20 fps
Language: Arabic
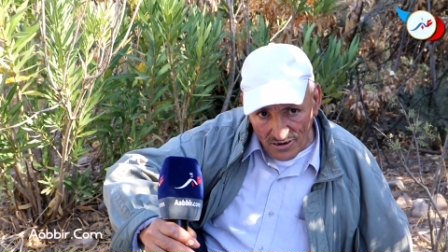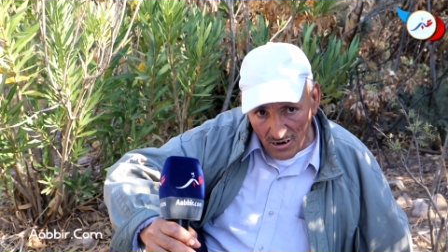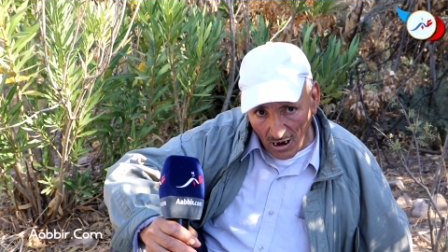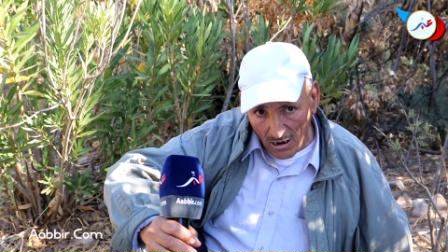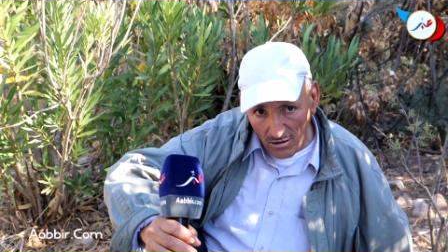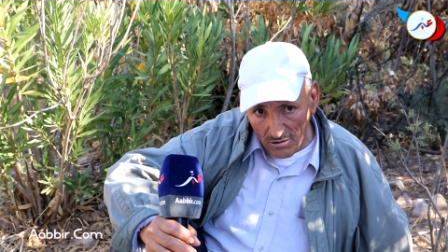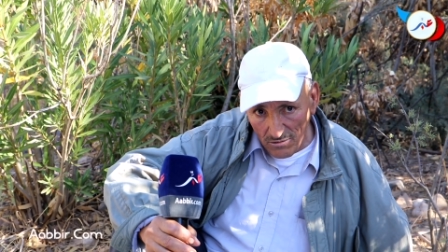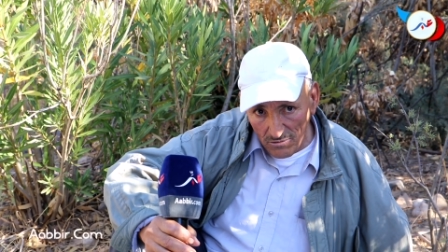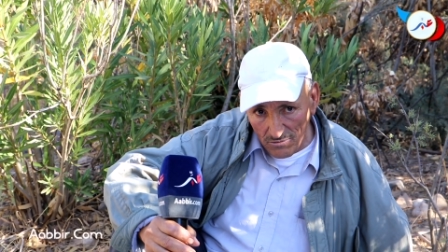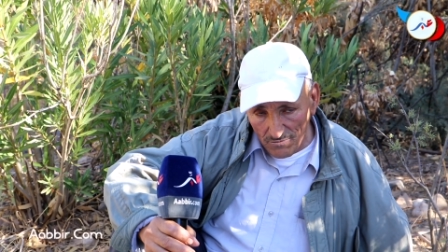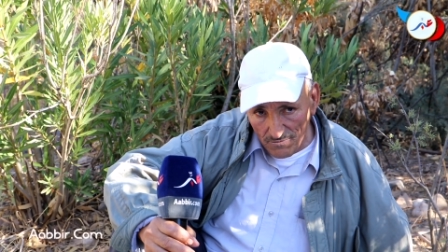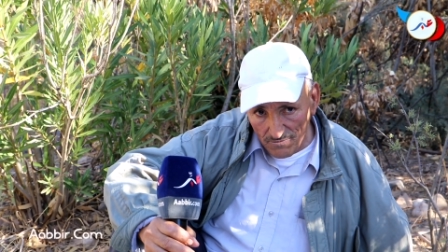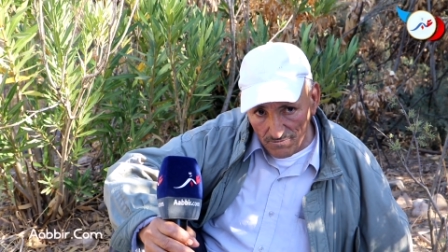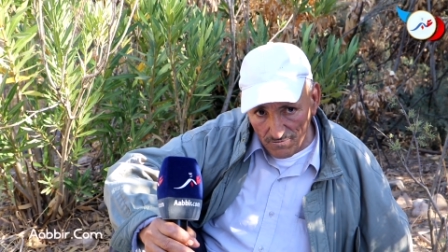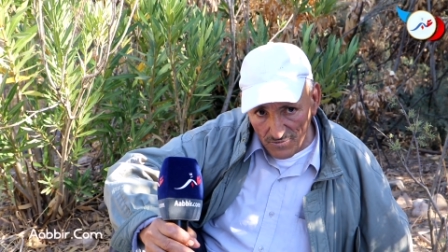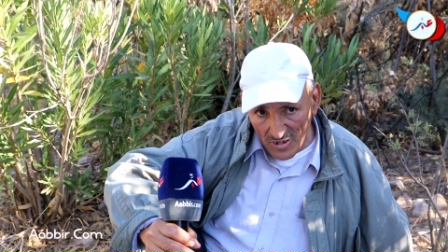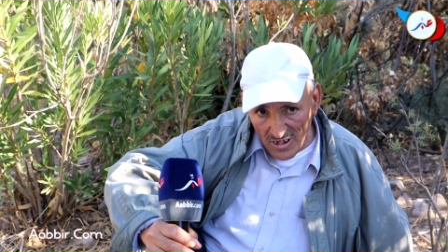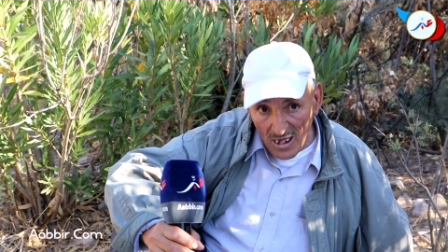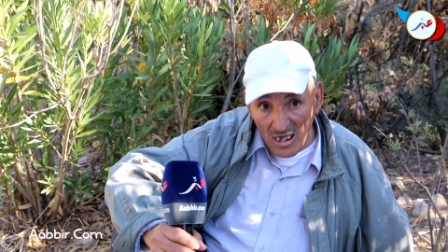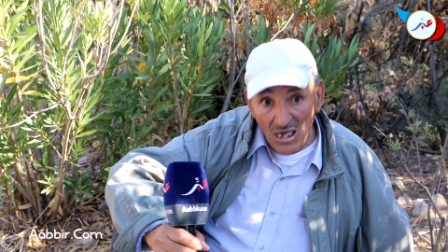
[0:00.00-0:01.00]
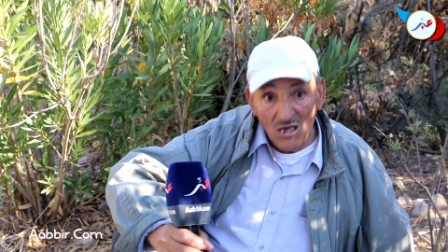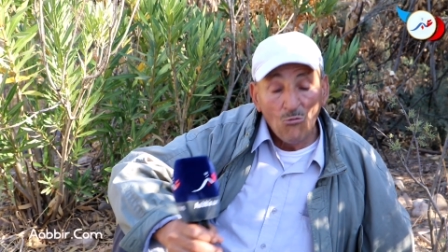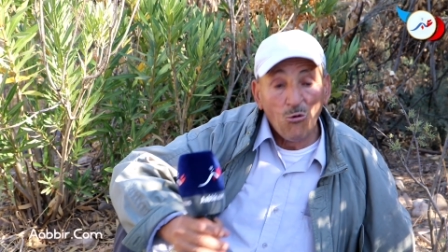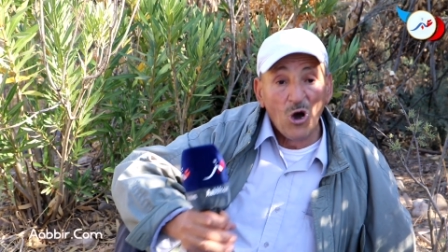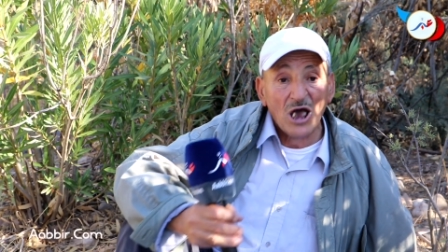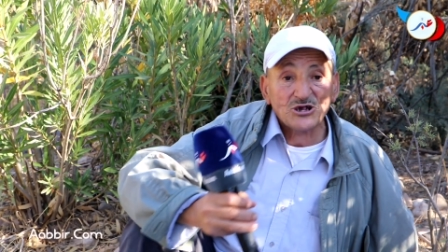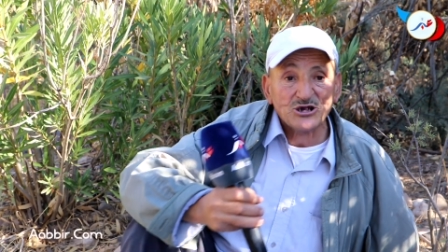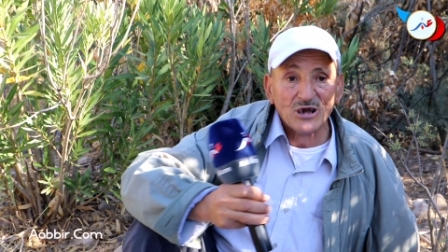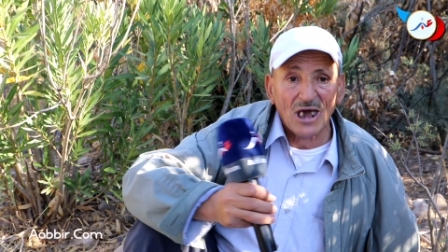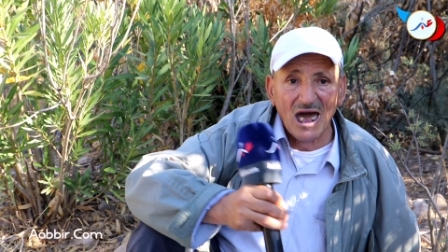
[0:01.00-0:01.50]
هذا
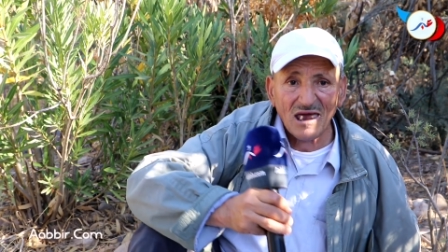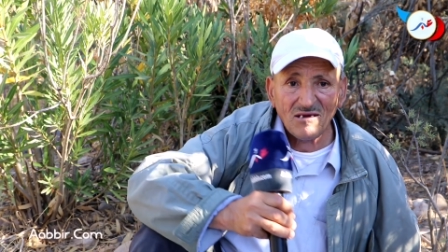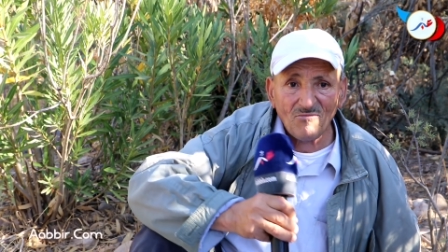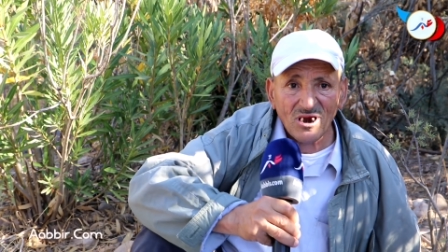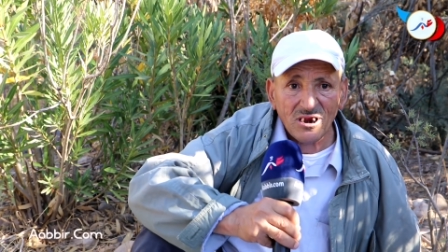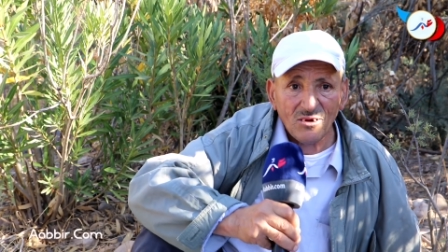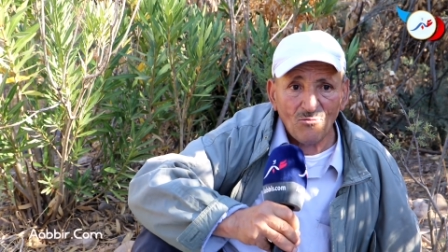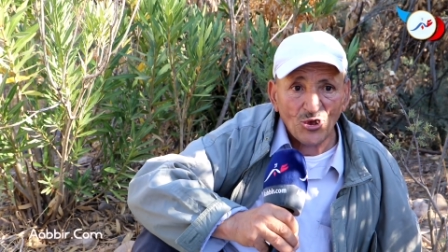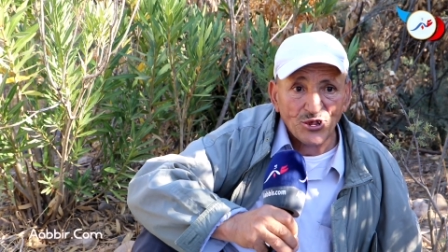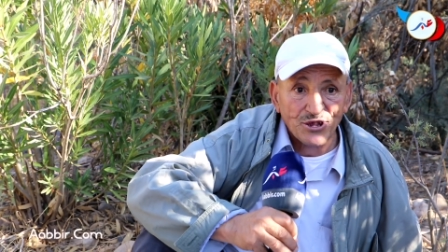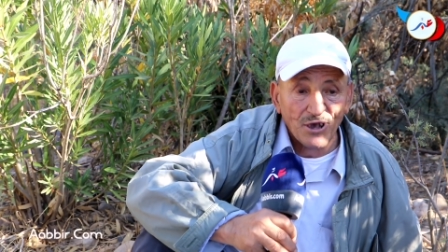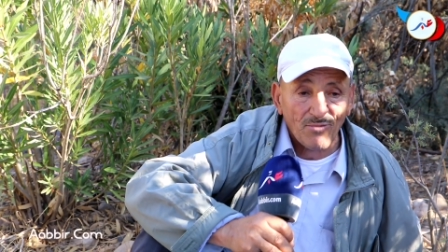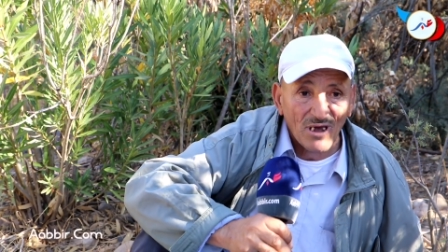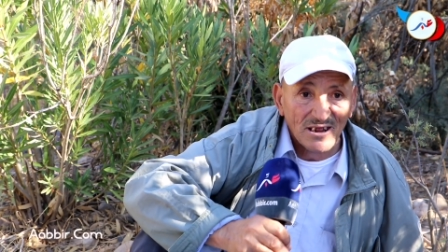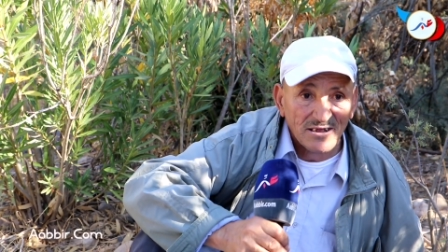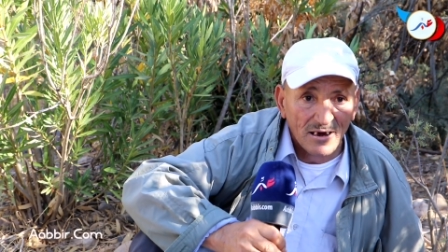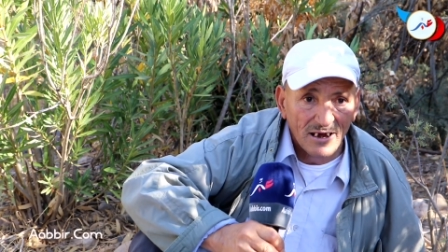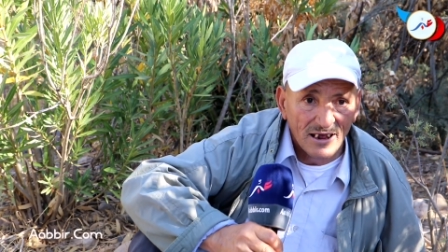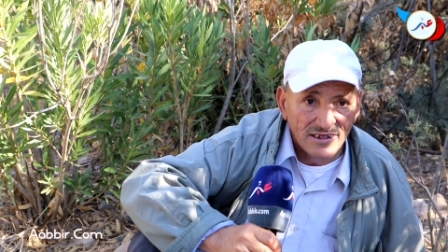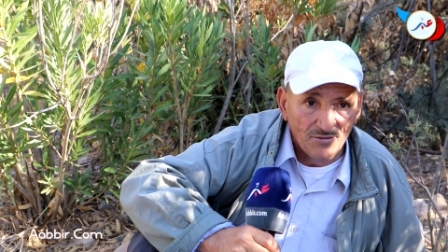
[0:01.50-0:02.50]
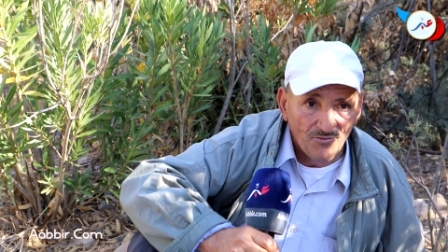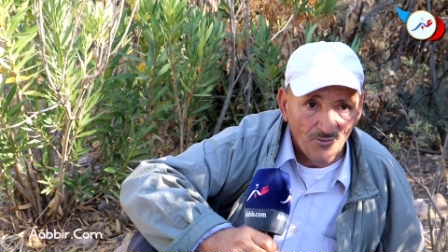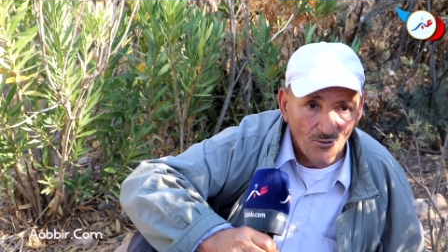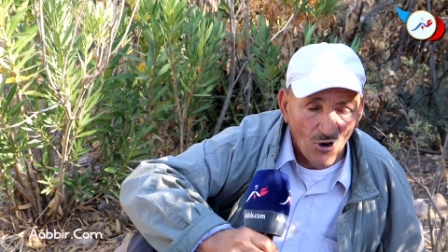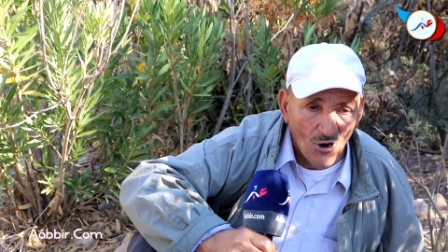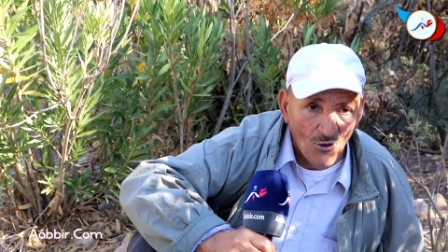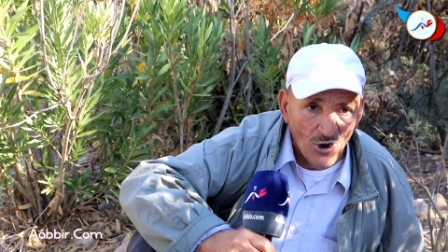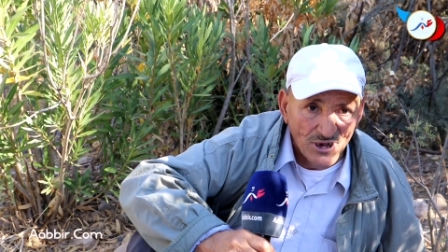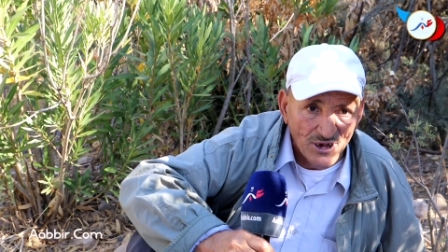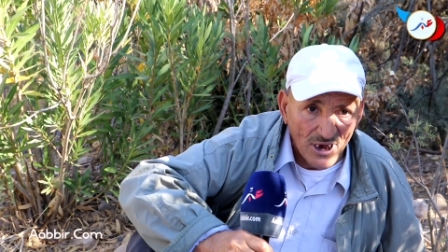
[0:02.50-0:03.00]
واش حال من المصيبه ترات
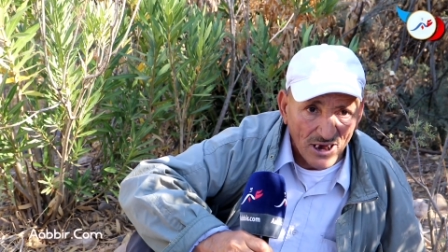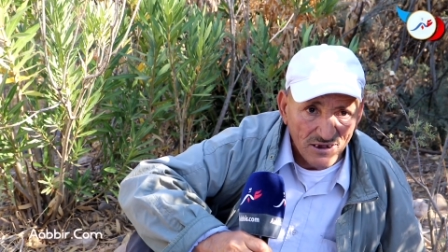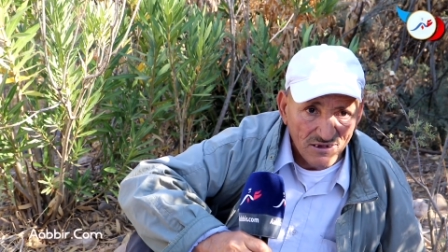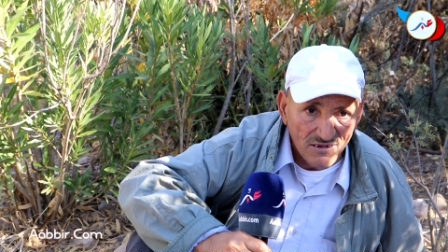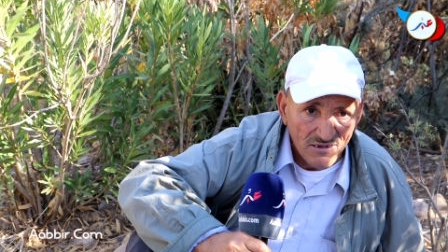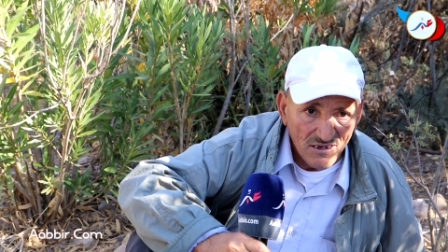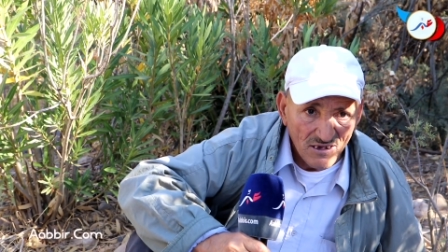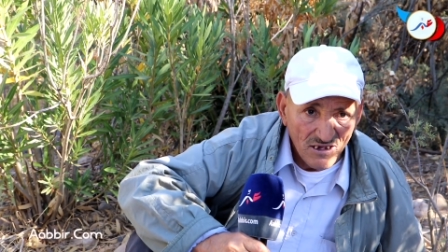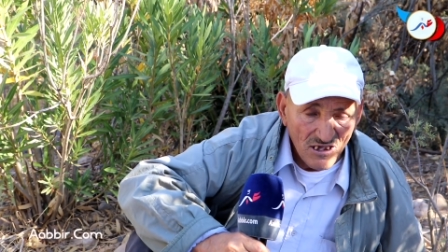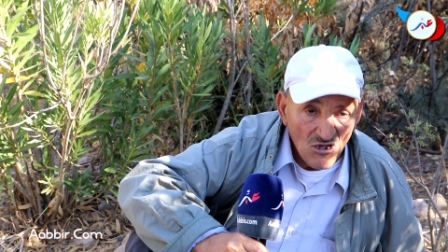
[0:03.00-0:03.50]
في ويزغت